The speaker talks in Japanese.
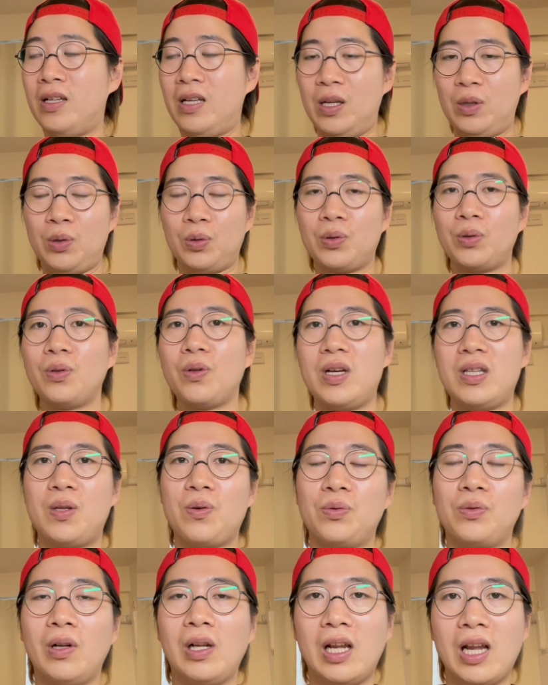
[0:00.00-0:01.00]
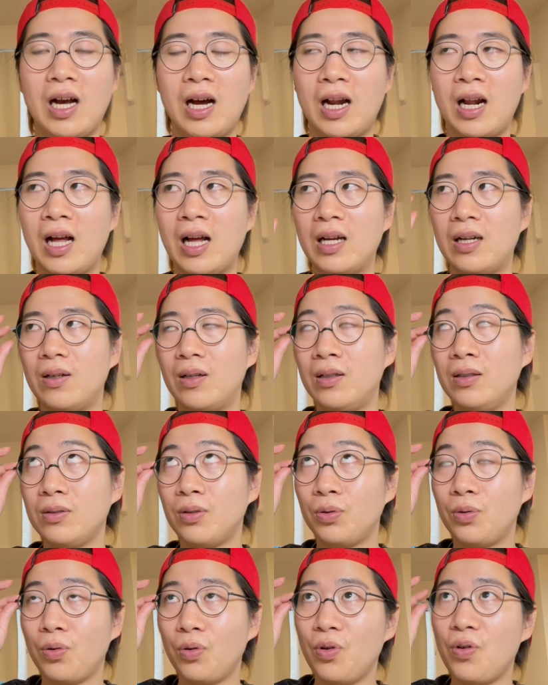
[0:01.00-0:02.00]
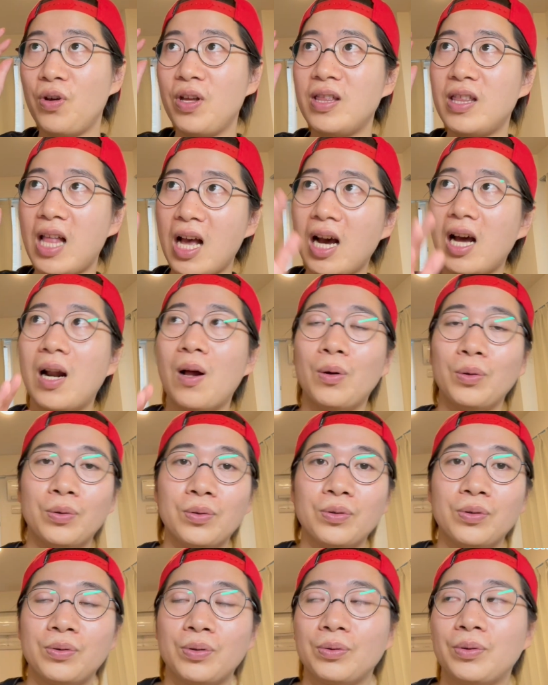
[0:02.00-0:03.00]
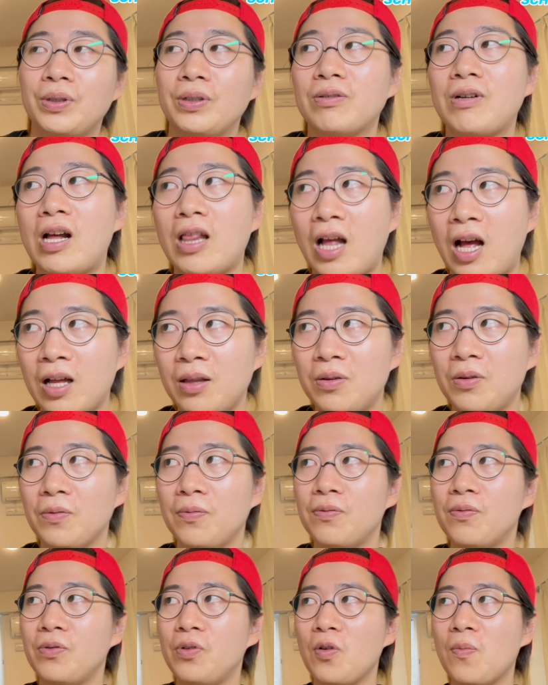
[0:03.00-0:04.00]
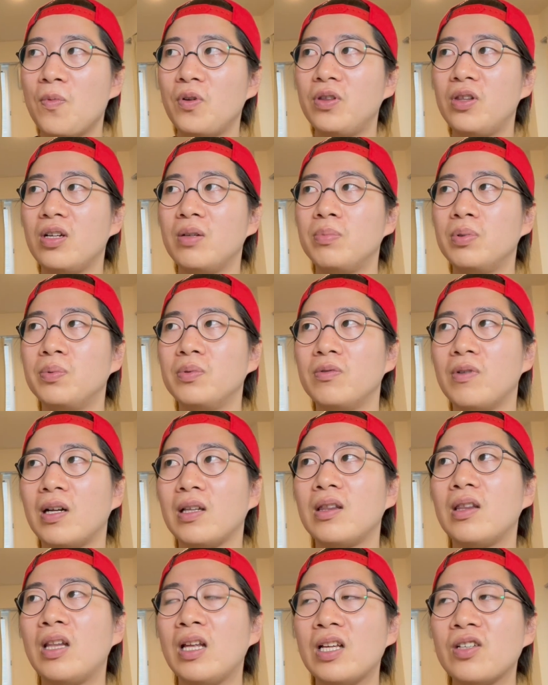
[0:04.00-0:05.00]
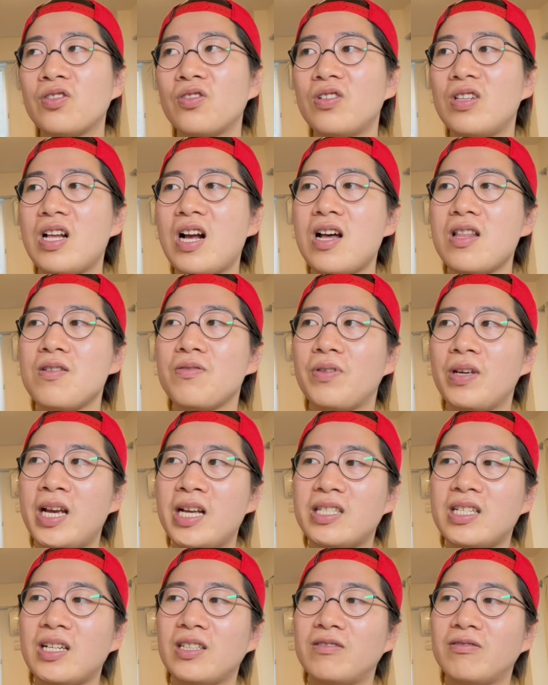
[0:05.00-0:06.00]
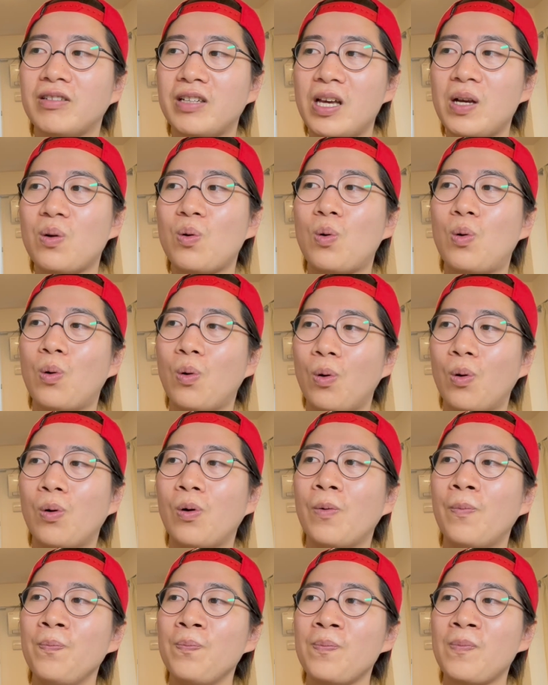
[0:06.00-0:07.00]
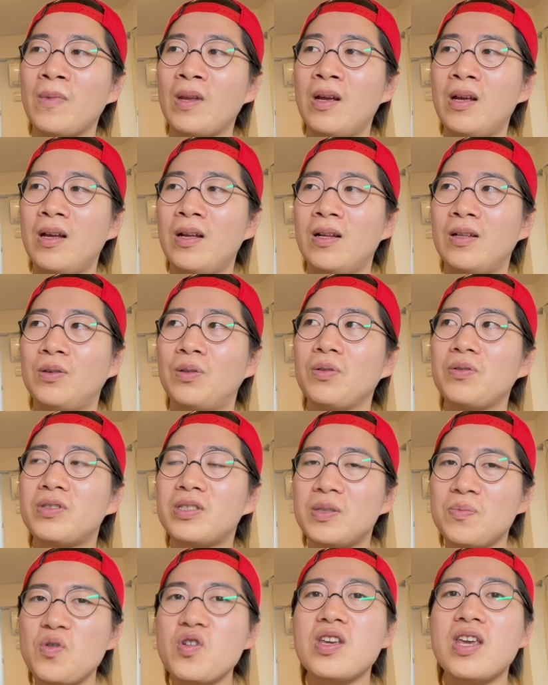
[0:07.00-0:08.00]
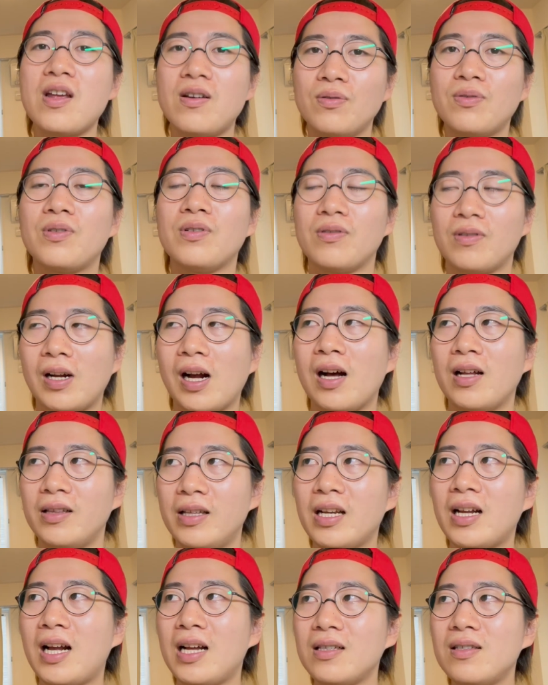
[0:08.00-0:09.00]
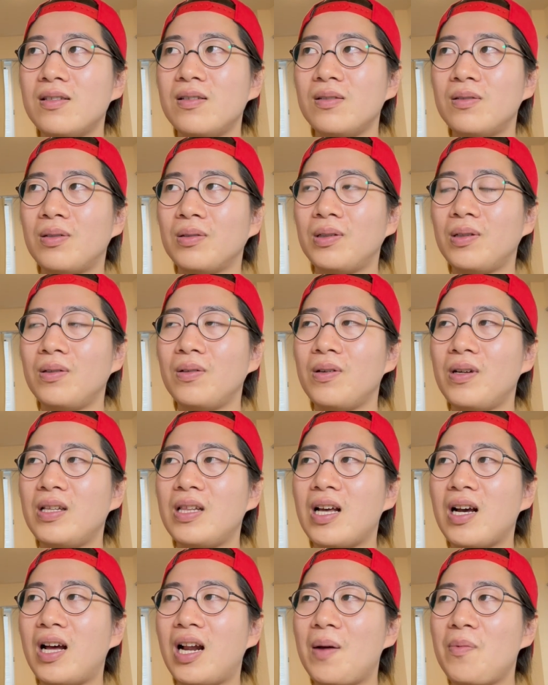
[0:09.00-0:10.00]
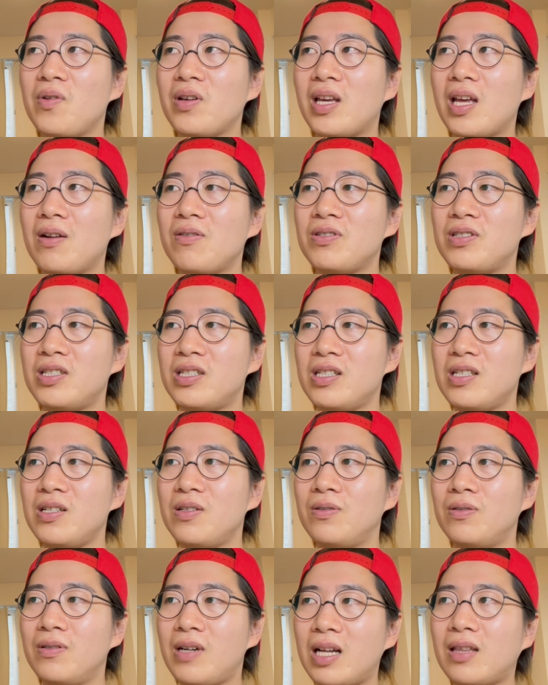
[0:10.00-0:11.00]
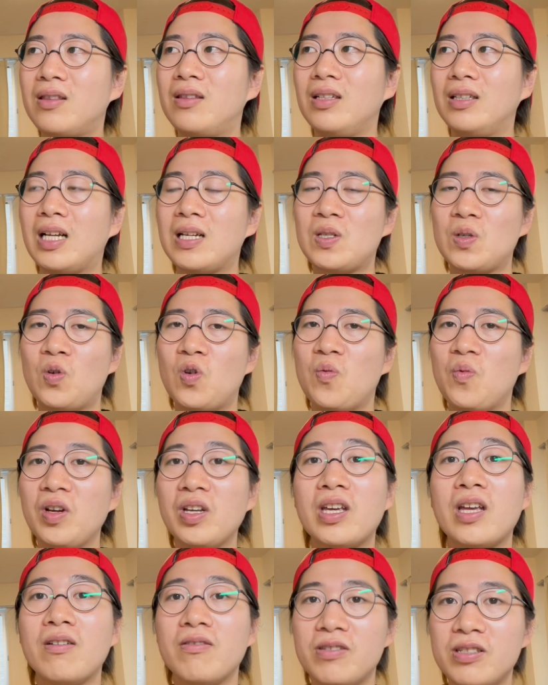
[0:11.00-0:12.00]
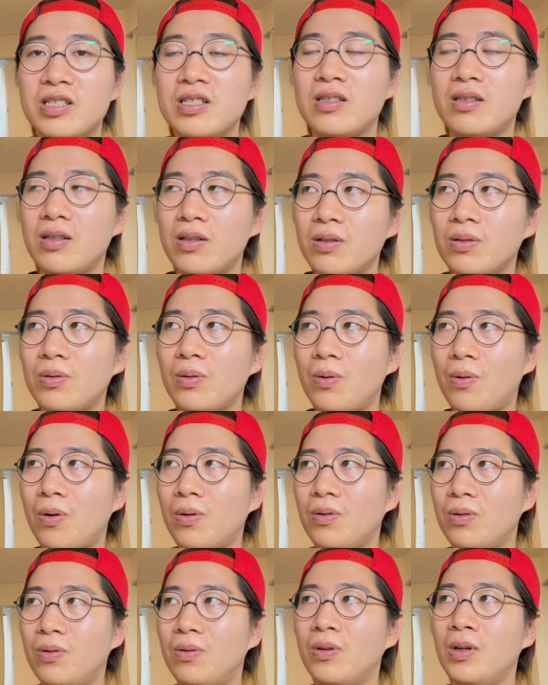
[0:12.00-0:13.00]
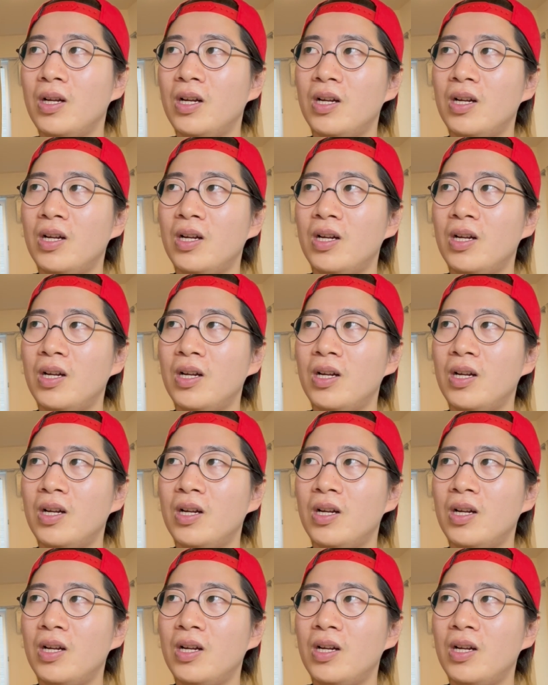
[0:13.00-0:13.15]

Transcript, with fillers: えー、整えて踊りながら、あ整えながら踊る人といるかなっていうふうに思ってる部分があって、その中で言うと、へちゃんくんは結構、どっちもいけるというか、で、かつ、整えながらもいけるし、うわって出す方もいけるしっていうところの、